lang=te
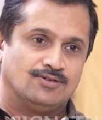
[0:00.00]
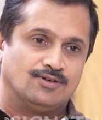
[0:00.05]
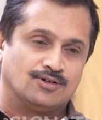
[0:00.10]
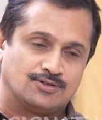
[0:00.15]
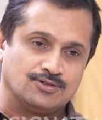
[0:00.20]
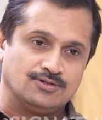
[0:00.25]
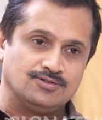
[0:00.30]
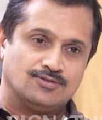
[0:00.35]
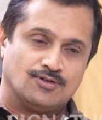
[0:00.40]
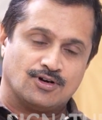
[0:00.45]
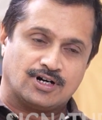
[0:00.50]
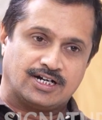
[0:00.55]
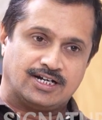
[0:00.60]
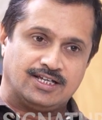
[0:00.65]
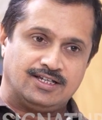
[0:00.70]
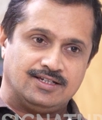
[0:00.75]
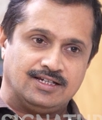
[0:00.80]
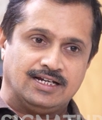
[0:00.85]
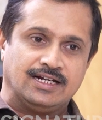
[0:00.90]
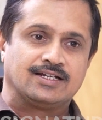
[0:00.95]
అటు
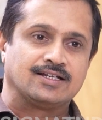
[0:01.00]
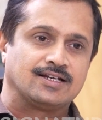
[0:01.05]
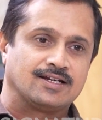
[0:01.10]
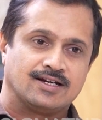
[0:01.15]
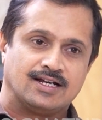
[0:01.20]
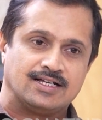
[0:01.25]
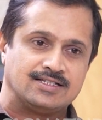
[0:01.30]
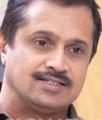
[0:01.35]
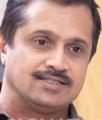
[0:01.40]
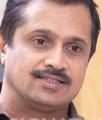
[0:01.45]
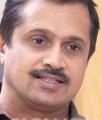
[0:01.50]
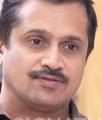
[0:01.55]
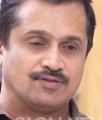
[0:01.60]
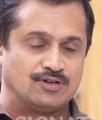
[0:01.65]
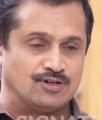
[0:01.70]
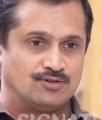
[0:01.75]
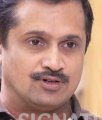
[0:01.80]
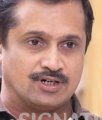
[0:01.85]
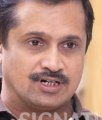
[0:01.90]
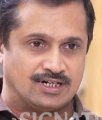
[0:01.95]
ఒకటి ఈటెల రాజేందర్
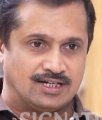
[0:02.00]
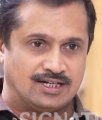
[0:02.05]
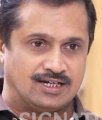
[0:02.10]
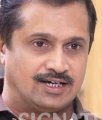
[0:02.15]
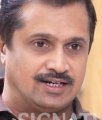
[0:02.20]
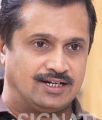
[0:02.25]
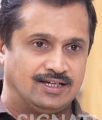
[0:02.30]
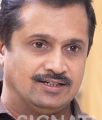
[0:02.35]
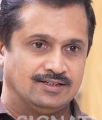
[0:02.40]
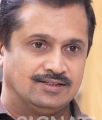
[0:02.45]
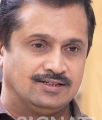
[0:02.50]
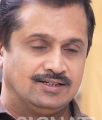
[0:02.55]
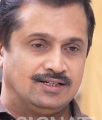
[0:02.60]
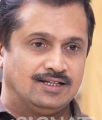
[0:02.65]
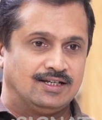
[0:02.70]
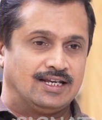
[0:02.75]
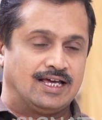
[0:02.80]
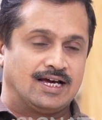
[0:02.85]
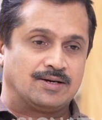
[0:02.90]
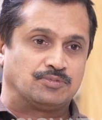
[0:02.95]
వ్యవహారం కానీ
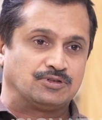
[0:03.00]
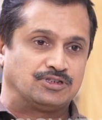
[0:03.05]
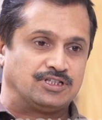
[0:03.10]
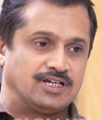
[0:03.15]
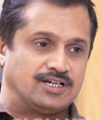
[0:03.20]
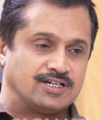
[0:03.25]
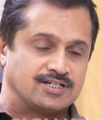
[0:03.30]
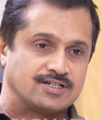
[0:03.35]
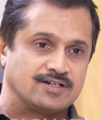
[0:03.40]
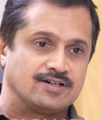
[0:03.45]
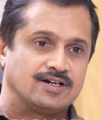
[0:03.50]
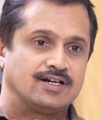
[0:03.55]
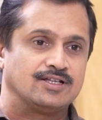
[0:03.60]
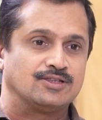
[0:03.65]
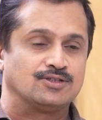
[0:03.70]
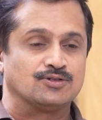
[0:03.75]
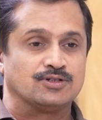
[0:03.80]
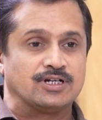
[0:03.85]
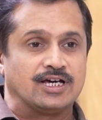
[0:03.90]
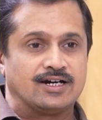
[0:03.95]
లేకపోతే కిషన్
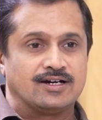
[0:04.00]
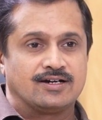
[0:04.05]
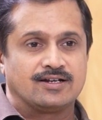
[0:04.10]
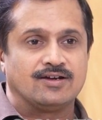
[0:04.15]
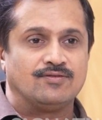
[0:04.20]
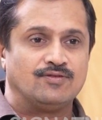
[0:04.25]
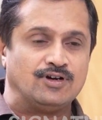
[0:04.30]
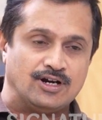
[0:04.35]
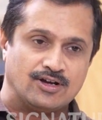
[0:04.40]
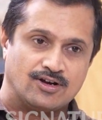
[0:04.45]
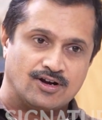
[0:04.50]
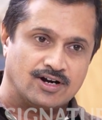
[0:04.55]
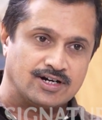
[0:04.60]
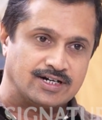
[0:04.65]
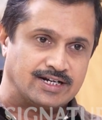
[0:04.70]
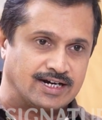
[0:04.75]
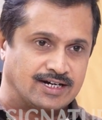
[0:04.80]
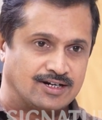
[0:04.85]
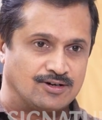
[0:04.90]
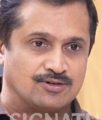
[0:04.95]
రెడ్డితో డైరెక్ట్గా వీళ్ళు
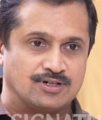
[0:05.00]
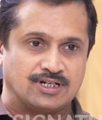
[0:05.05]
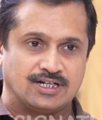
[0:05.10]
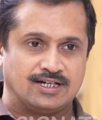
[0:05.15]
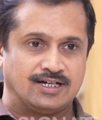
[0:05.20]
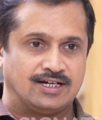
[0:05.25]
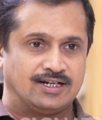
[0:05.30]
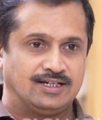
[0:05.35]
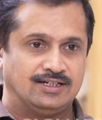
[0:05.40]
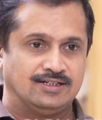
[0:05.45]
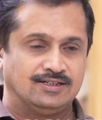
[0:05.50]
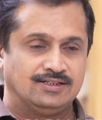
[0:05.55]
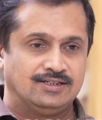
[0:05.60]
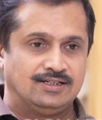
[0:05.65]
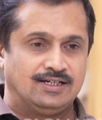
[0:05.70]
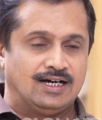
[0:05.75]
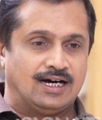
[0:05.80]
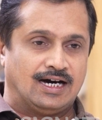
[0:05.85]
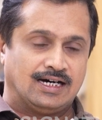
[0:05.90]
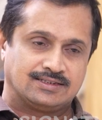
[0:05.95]
కాంటాక్ట్ అవ్వటం కానీ
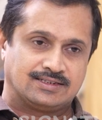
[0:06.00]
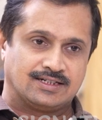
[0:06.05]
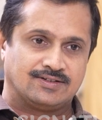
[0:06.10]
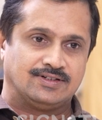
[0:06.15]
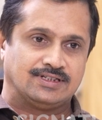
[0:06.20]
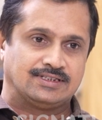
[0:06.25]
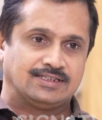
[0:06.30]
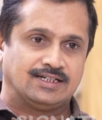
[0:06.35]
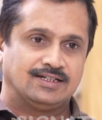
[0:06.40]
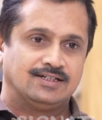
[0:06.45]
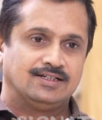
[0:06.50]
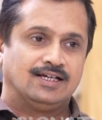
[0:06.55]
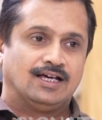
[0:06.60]
ఆ తర్వాత